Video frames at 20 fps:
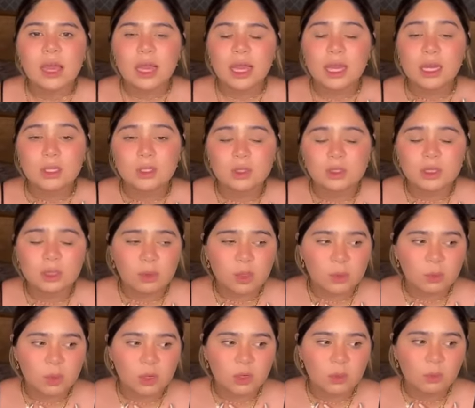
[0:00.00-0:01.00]
Y yo te
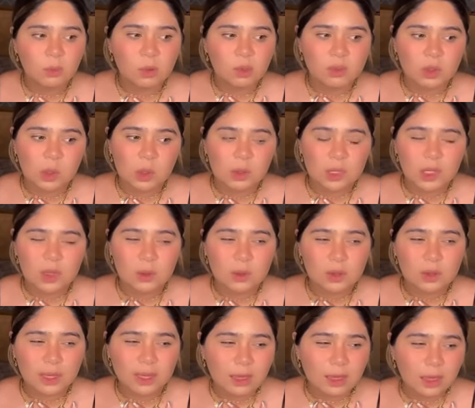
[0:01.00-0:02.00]
pido perdón por todo lo que yo
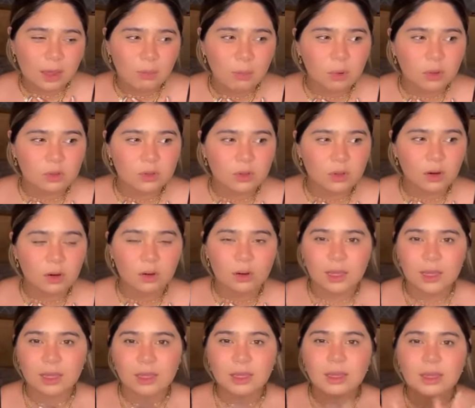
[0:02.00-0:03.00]
dije, por todo lo
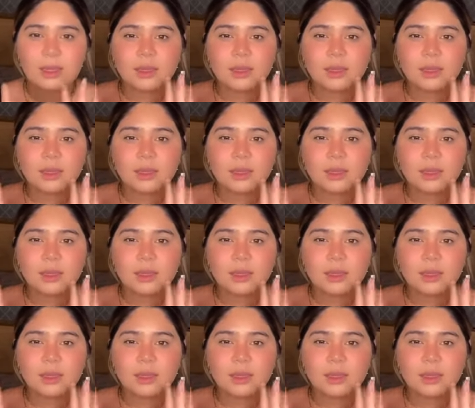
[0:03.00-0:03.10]
que